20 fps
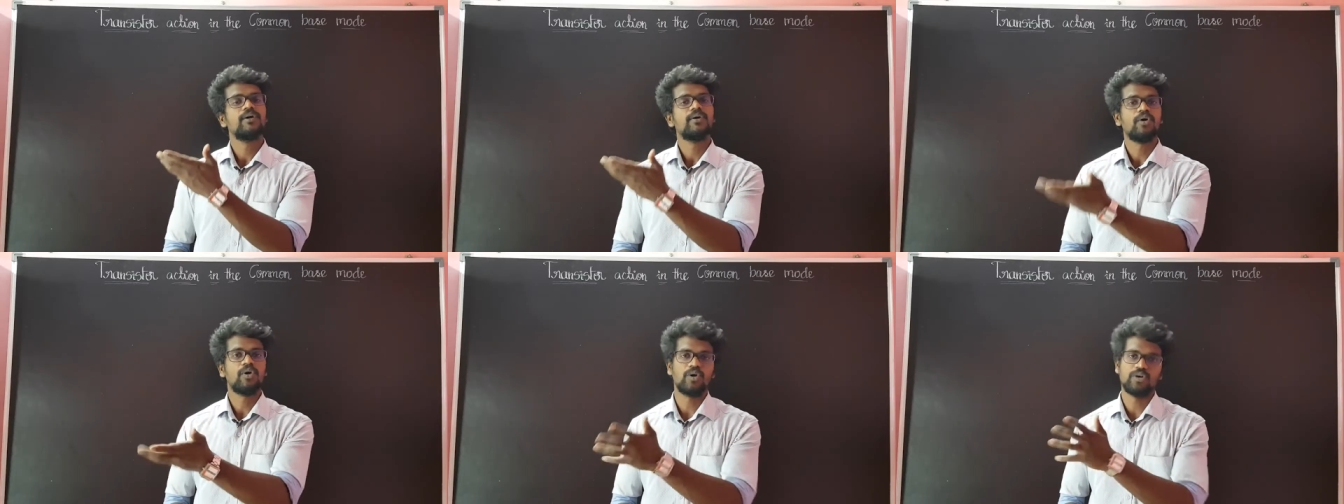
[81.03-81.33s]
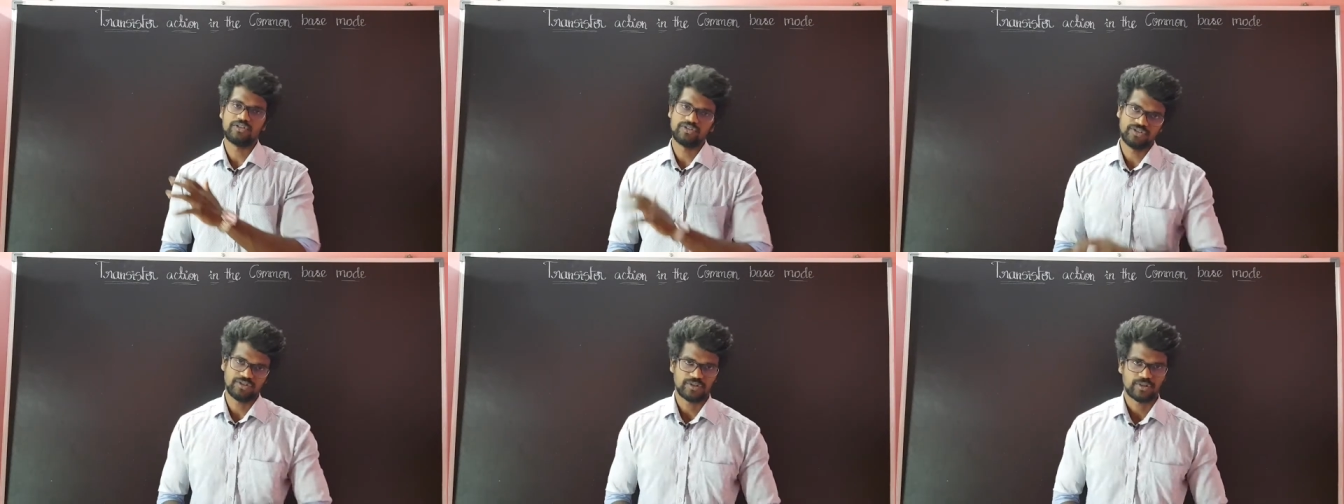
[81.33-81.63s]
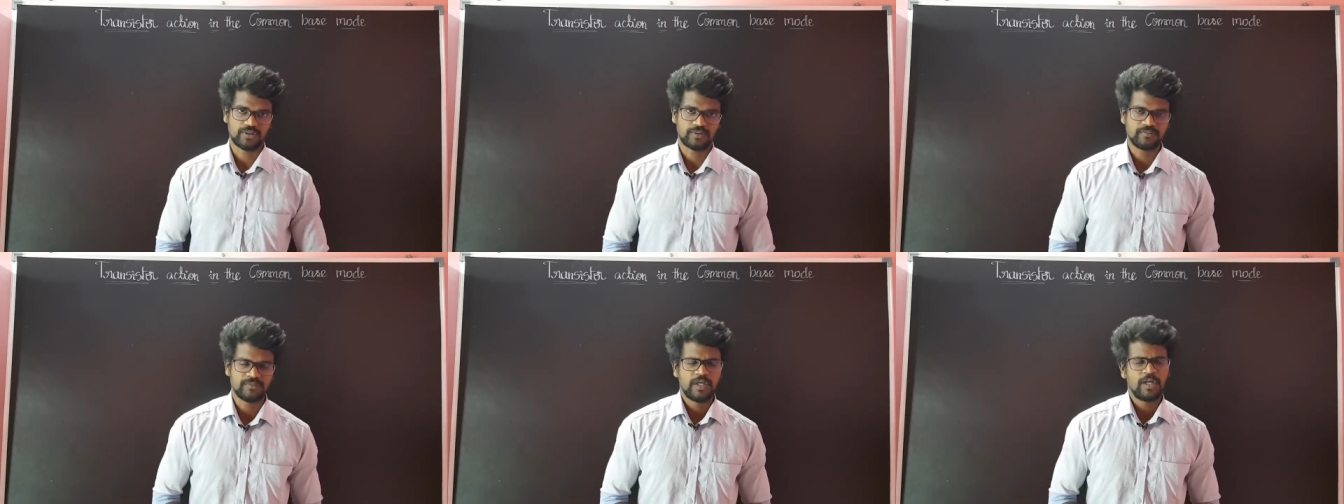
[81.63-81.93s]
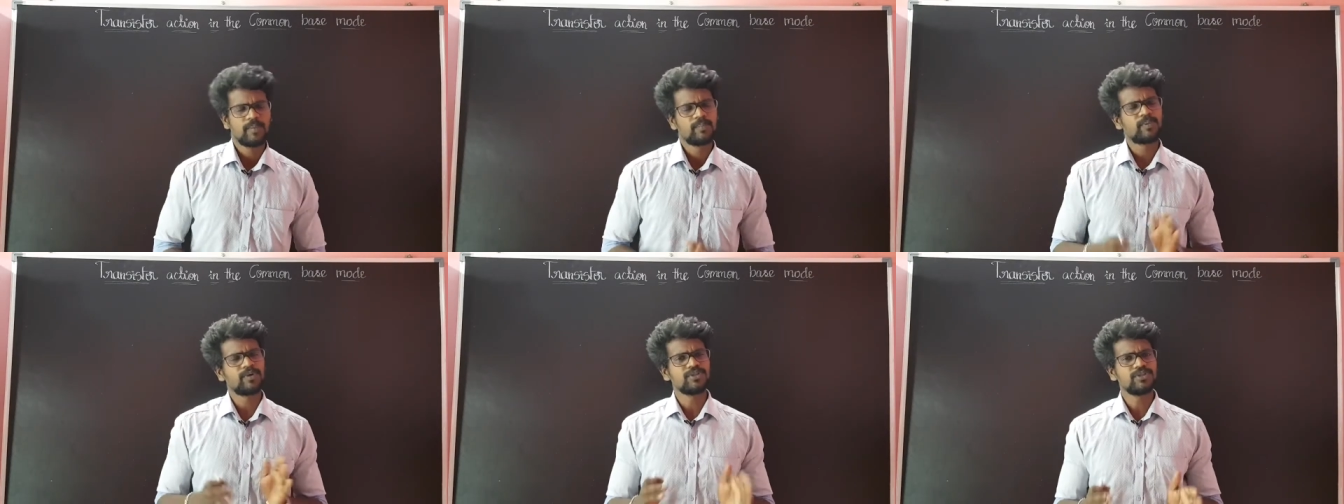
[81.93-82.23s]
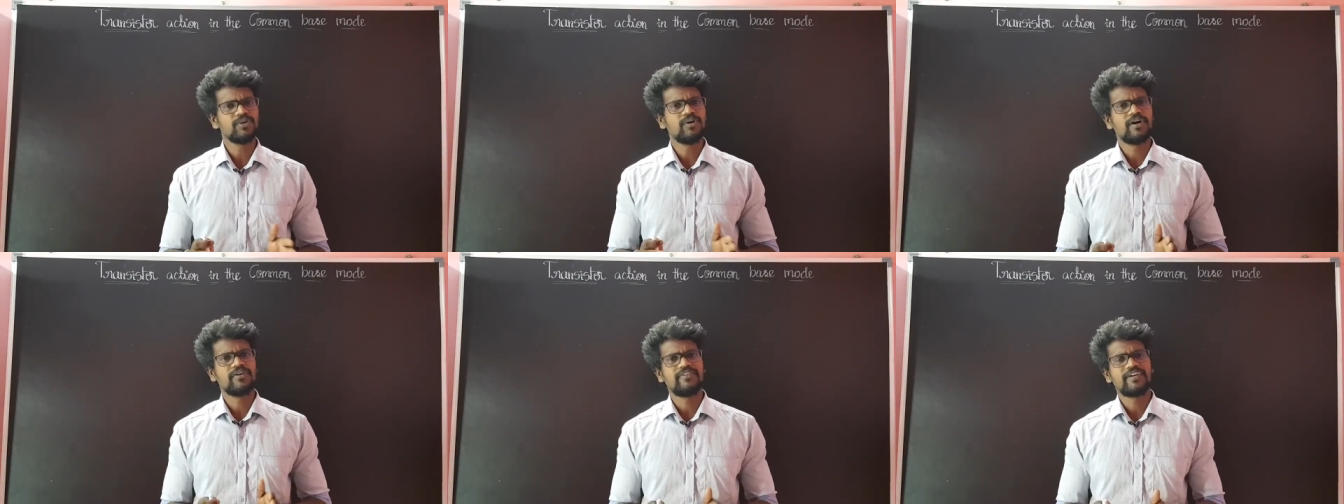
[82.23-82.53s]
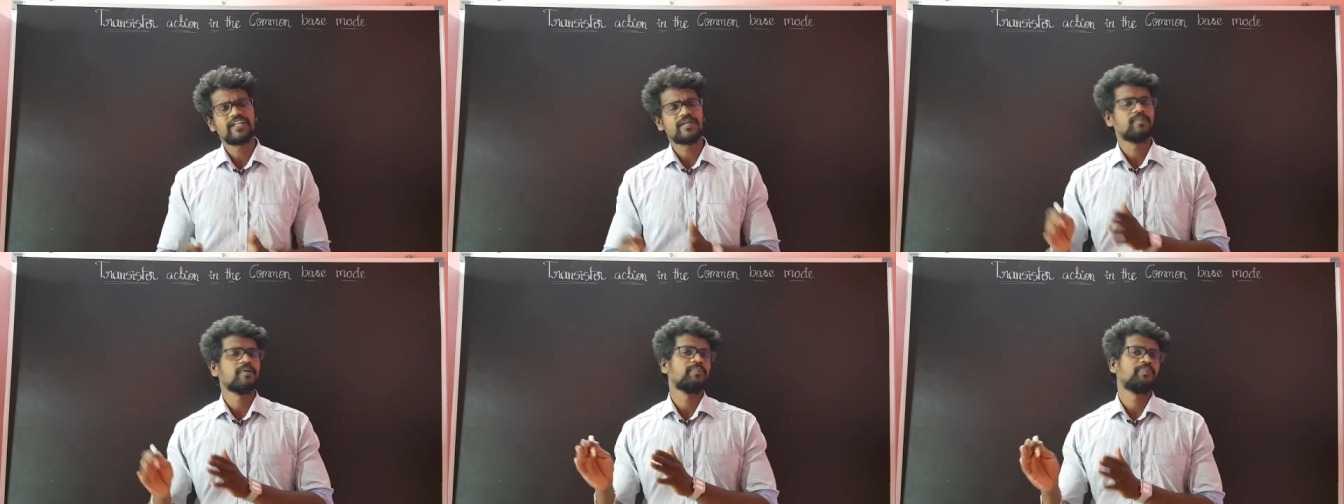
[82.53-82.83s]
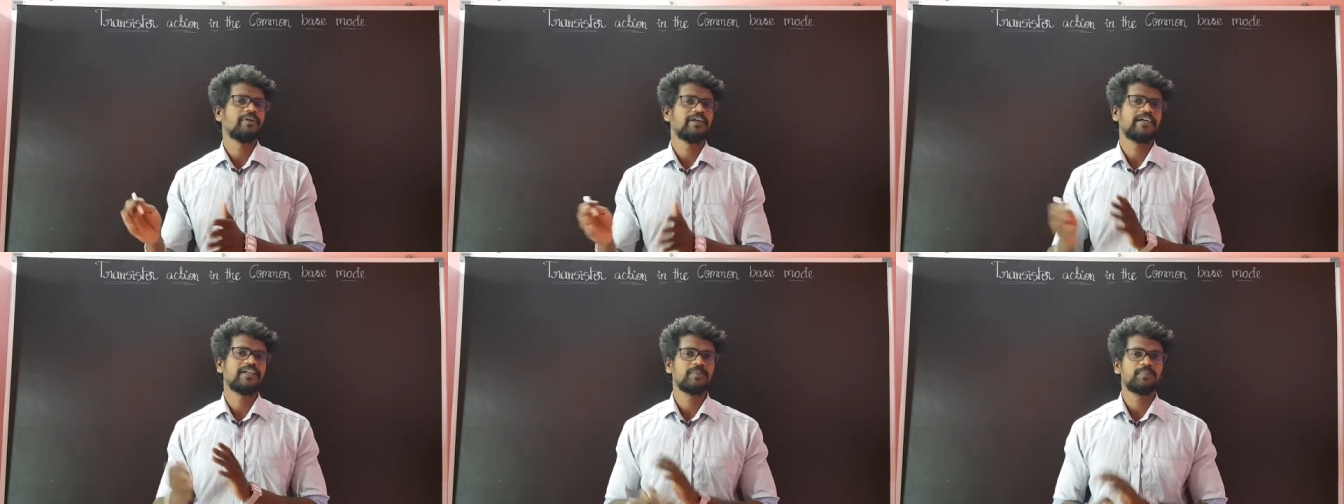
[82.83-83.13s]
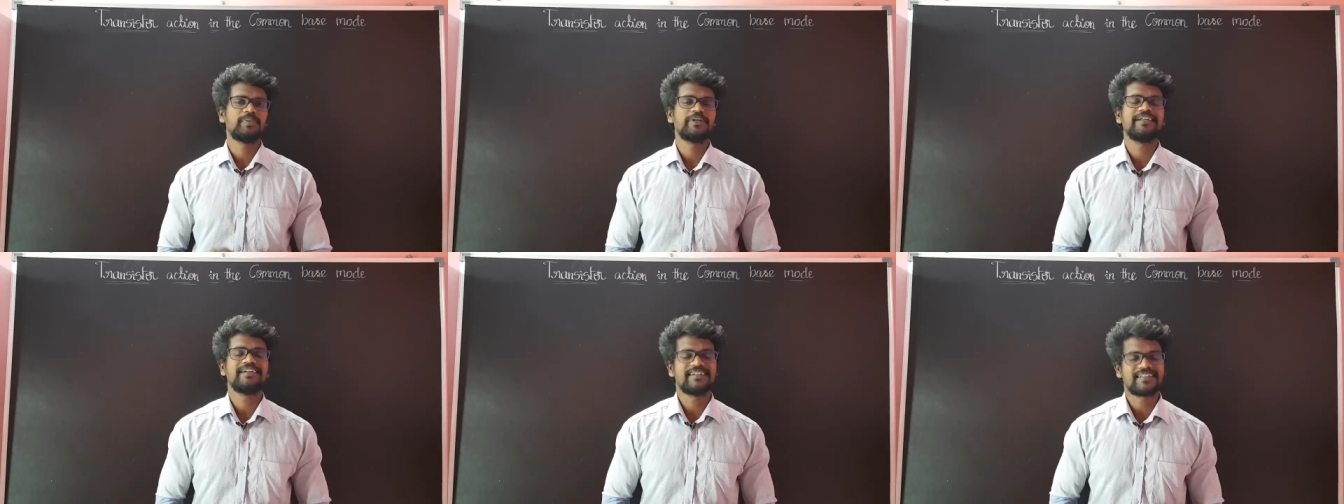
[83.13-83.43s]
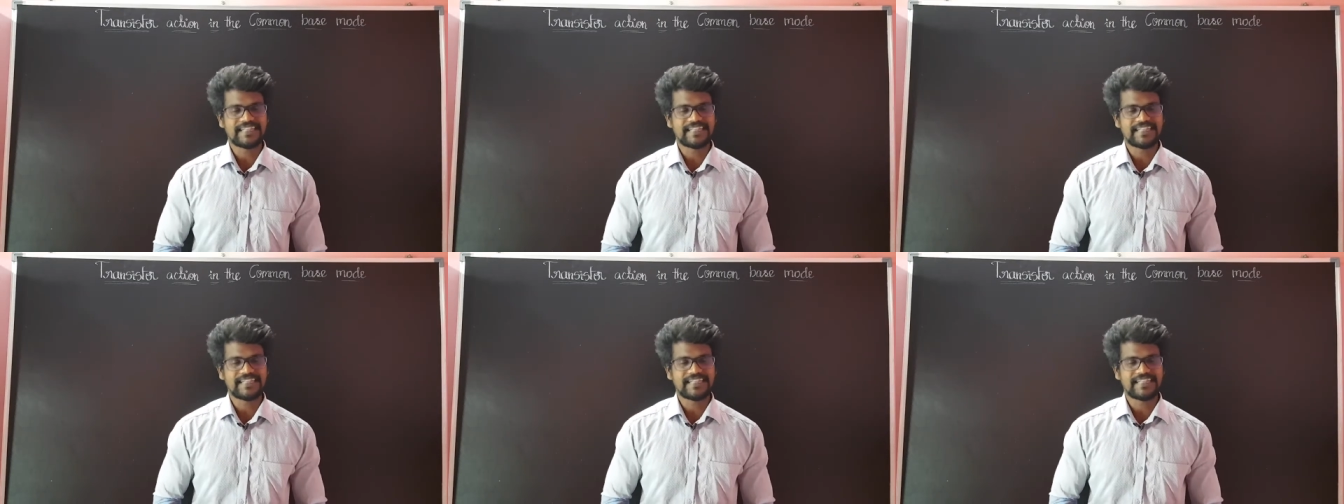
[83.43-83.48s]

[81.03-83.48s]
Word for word: ஹோல்ஸ் இருக்கும் பொதுவாகவே நம்ம பிஎன்பி